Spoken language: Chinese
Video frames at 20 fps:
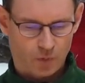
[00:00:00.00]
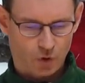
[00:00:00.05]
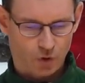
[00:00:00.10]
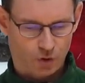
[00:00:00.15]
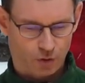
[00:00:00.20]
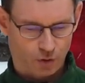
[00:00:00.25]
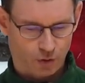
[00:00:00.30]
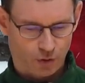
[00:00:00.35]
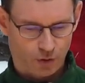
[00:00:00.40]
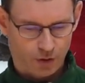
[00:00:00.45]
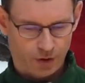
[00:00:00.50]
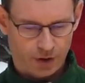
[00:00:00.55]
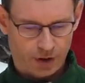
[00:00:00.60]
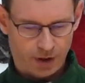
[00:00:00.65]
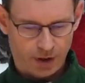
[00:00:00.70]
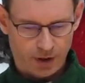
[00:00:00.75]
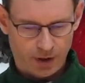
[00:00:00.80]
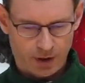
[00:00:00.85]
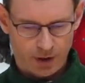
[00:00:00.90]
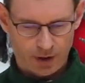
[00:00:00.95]
主，
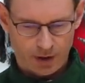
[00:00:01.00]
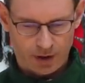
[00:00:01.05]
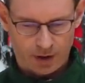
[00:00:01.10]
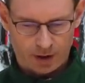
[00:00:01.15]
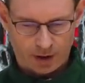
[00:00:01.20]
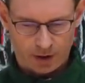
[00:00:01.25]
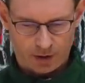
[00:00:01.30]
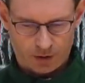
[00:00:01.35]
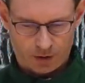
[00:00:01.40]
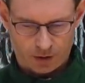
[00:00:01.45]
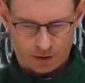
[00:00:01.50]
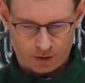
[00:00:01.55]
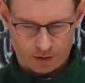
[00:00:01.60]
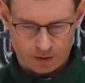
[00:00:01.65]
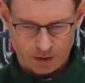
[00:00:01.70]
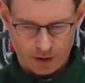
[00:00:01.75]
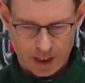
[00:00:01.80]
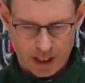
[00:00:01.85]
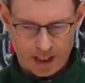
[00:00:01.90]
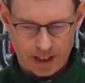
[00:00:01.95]
请以你的
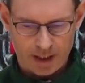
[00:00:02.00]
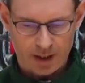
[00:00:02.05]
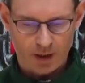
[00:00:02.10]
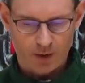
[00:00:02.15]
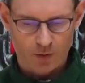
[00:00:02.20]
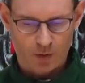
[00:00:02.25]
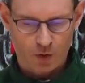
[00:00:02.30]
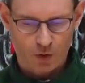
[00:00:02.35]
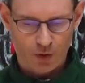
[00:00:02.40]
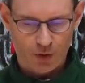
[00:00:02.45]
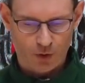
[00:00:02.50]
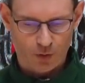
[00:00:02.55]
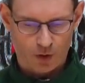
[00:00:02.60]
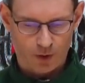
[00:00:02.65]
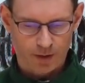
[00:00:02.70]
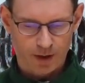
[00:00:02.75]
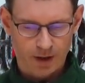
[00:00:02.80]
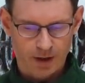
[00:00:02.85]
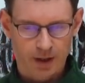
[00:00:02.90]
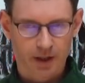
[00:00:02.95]
宠爱沐浴我
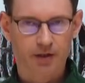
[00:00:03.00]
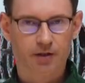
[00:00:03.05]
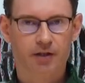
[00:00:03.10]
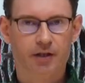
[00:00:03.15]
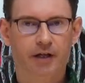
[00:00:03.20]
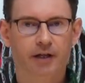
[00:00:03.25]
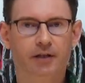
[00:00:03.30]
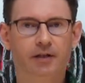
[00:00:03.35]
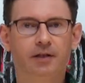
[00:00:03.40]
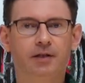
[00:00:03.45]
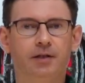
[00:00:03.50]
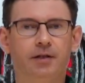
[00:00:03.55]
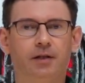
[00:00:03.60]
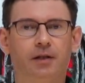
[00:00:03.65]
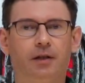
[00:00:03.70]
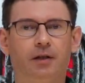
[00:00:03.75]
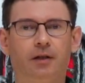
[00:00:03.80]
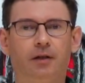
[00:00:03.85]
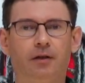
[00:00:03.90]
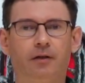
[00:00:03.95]
们的身
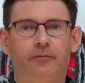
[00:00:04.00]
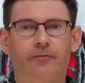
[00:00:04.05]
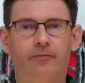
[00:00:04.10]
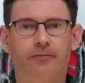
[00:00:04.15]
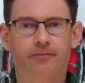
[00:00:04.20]
心。